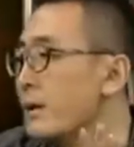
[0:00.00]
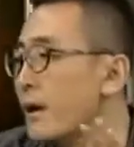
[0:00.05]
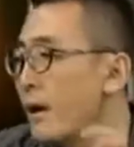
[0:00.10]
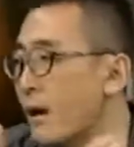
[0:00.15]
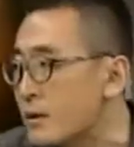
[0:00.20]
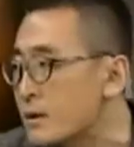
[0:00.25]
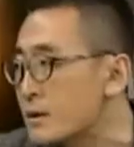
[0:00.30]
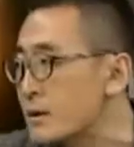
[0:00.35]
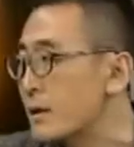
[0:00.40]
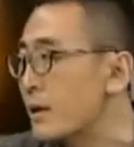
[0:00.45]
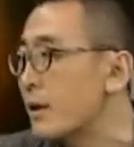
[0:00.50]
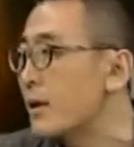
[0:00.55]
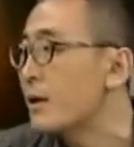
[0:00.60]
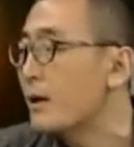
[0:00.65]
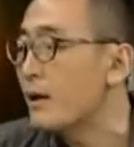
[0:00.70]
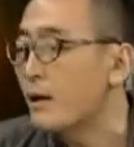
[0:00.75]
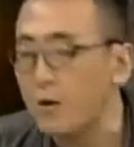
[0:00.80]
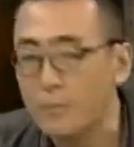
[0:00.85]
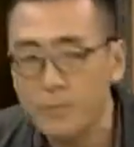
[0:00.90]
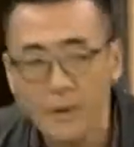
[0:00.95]
而且
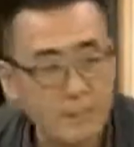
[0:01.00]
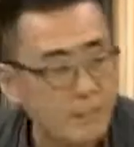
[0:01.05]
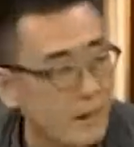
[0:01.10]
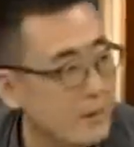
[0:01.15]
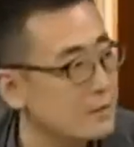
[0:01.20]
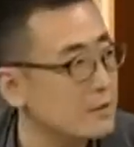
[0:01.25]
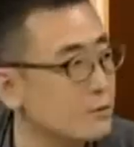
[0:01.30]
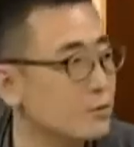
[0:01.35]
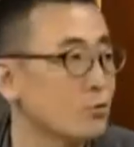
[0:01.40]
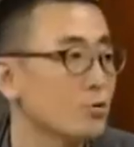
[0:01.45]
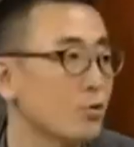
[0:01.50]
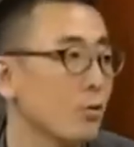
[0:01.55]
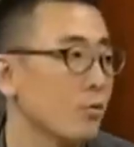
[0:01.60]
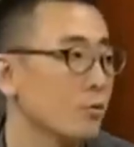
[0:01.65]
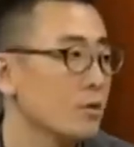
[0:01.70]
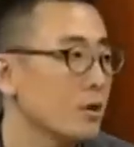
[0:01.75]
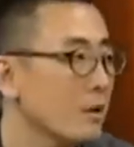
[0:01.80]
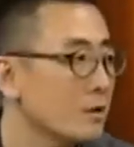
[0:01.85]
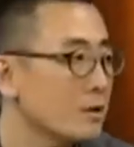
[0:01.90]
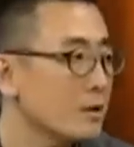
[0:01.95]
奥巴马这总
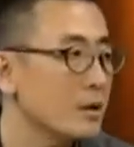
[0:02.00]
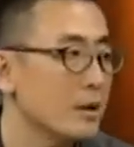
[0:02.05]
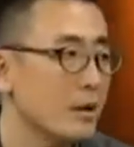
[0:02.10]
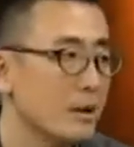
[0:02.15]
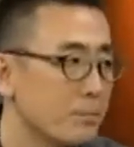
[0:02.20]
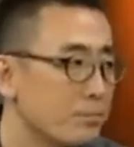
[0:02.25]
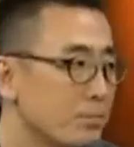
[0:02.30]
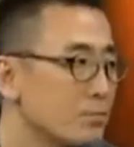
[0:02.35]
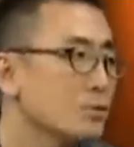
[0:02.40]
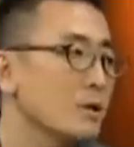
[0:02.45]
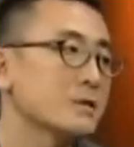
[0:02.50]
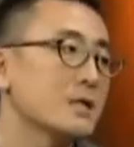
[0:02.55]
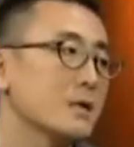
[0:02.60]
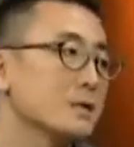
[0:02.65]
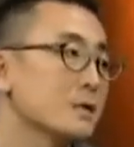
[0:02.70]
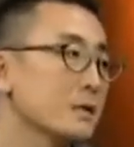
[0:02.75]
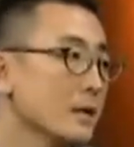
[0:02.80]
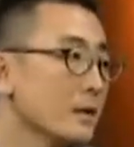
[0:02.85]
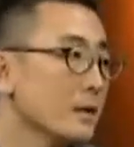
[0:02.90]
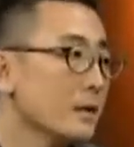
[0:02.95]
统当的也不算
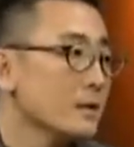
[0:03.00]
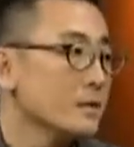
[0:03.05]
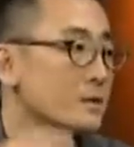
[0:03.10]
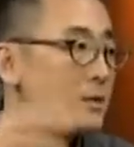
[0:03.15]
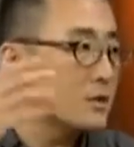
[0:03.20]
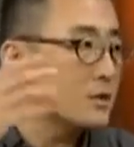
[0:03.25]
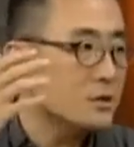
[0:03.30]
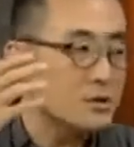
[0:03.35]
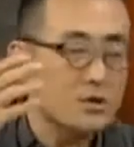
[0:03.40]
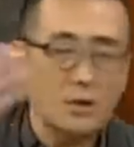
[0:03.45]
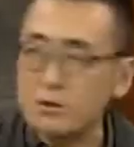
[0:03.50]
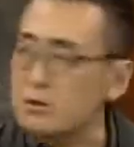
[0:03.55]
咋地，这个